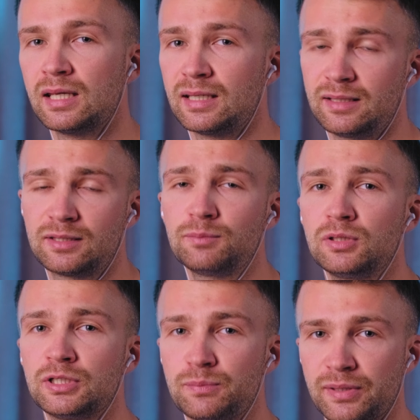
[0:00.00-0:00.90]
И это
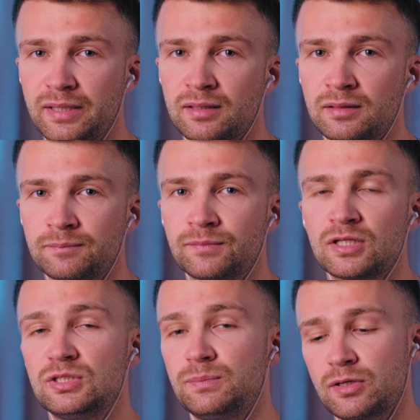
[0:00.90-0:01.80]
было неприятно.
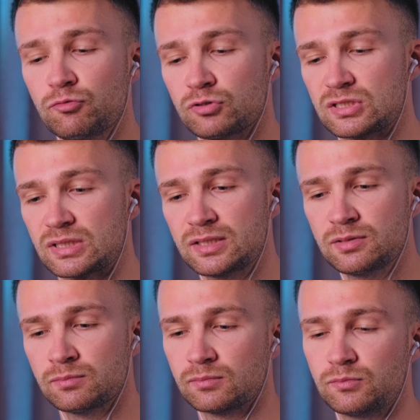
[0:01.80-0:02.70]
Теперь вот с этим